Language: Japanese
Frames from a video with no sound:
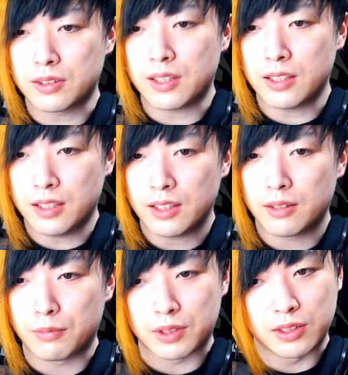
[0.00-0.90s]
に、
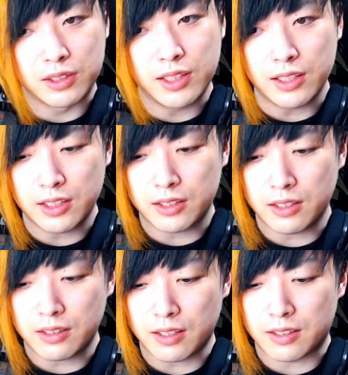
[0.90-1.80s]
まあ、ついでにって
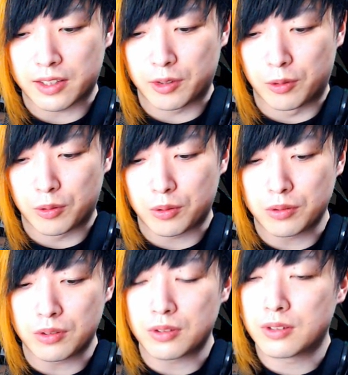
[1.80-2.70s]
言ったらだけど、こ
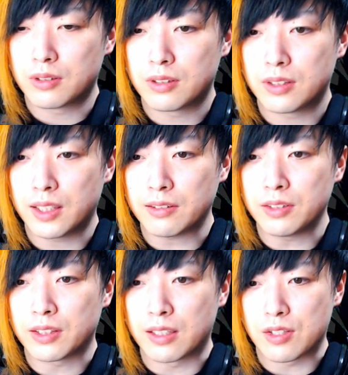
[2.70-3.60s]
のデク
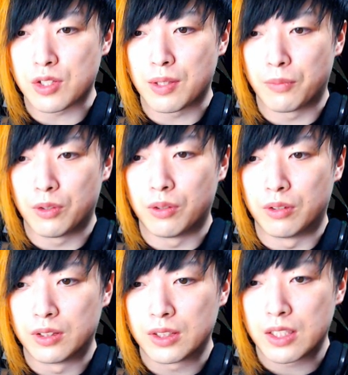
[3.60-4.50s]
に関しても、
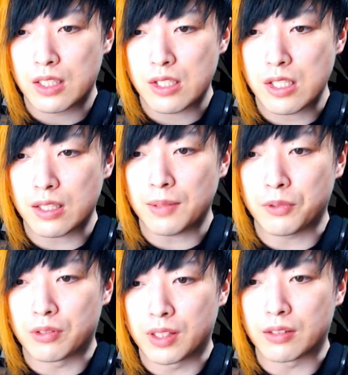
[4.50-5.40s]
新タイプ
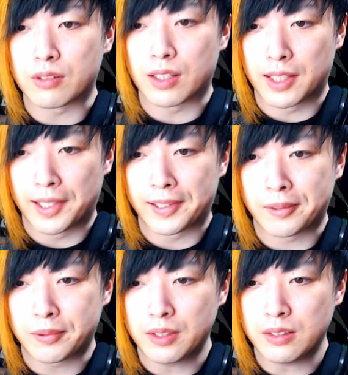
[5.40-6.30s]
のデクだね、
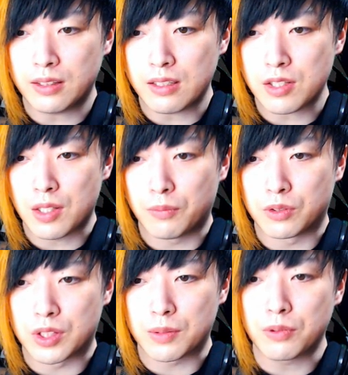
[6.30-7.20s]
これに関しても
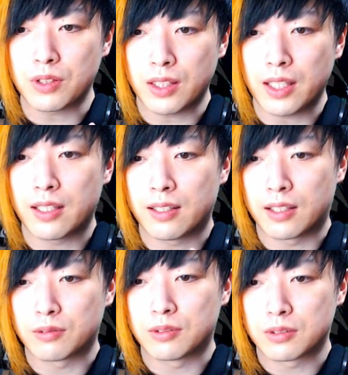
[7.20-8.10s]
自分でね、
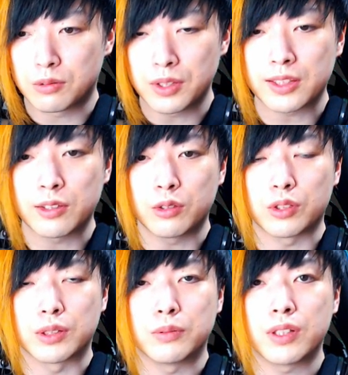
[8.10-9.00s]
攻撃すると
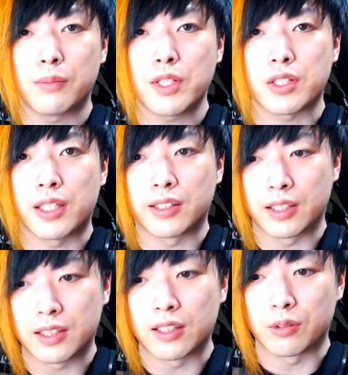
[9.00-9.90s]
自分にダメージ返ってき
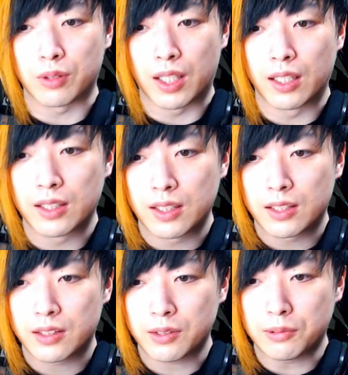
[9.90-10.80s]
たりとか、
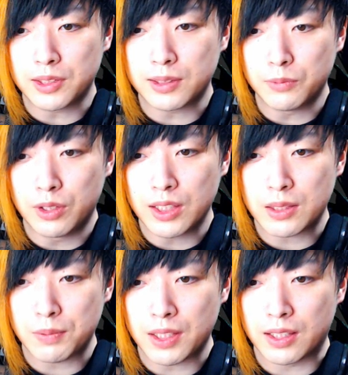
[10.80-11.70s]
で、こいつも
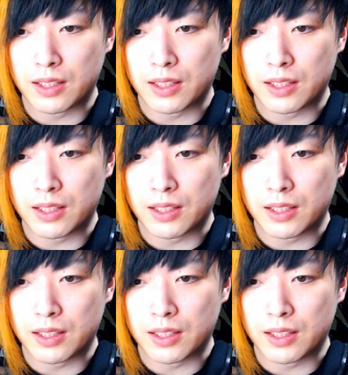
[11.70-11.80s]
HP